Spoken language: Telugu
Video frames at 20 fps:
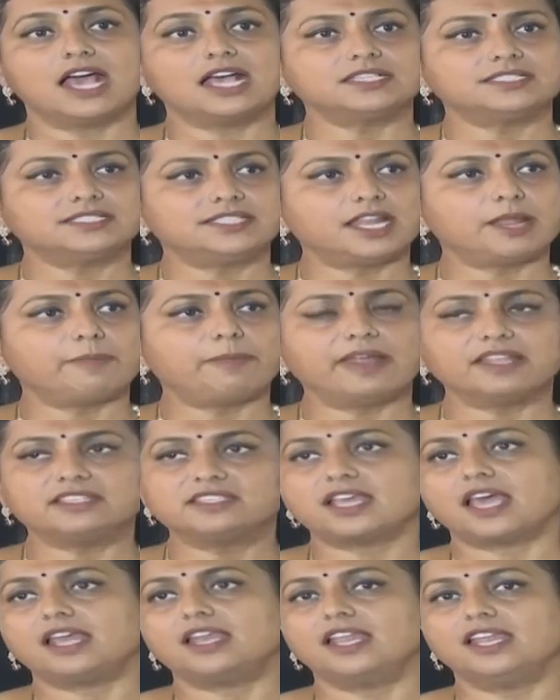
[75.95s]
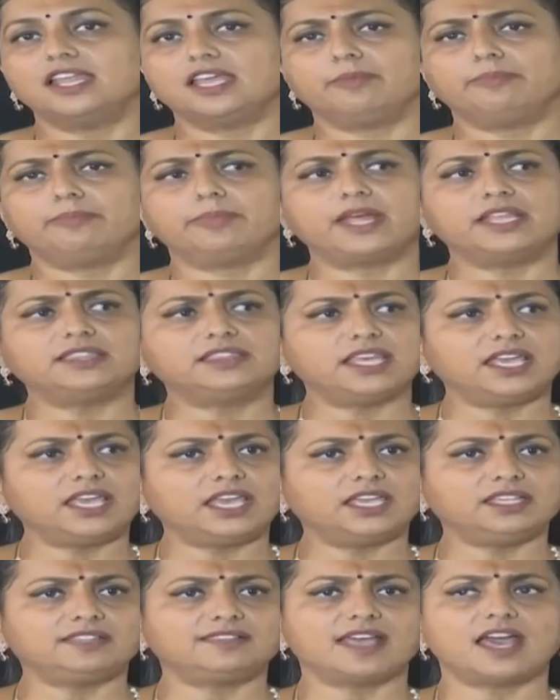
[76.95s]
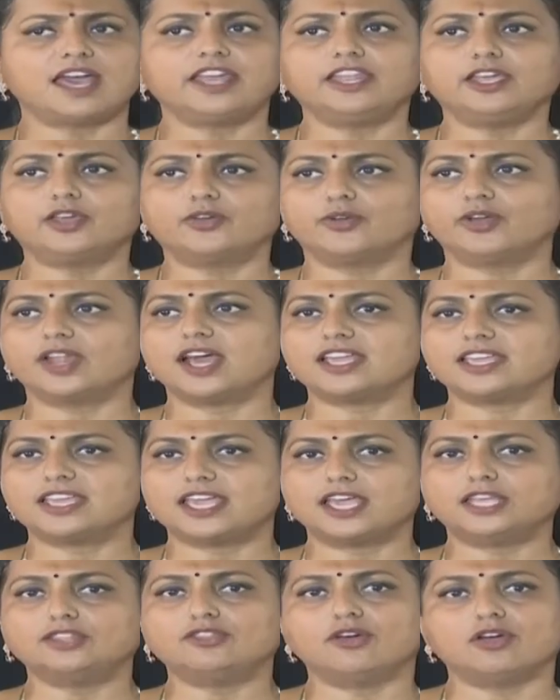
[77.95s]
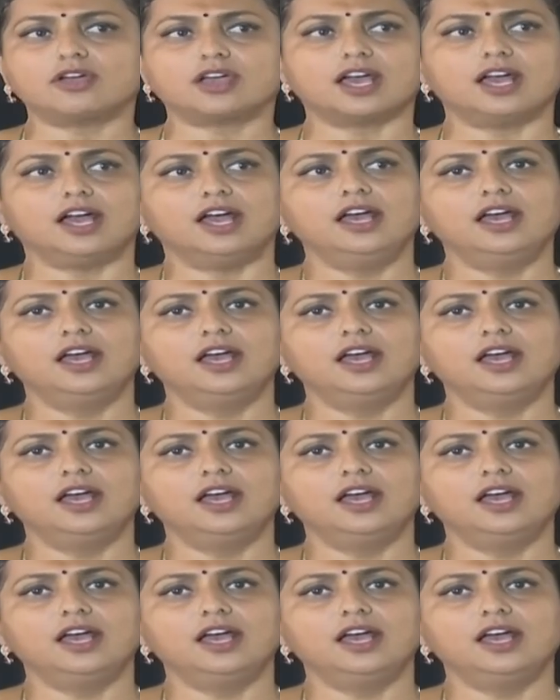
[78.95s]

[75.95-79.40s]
అస్థిరపరచాలని ప్రతిసారి కూడా ఏదో ఒక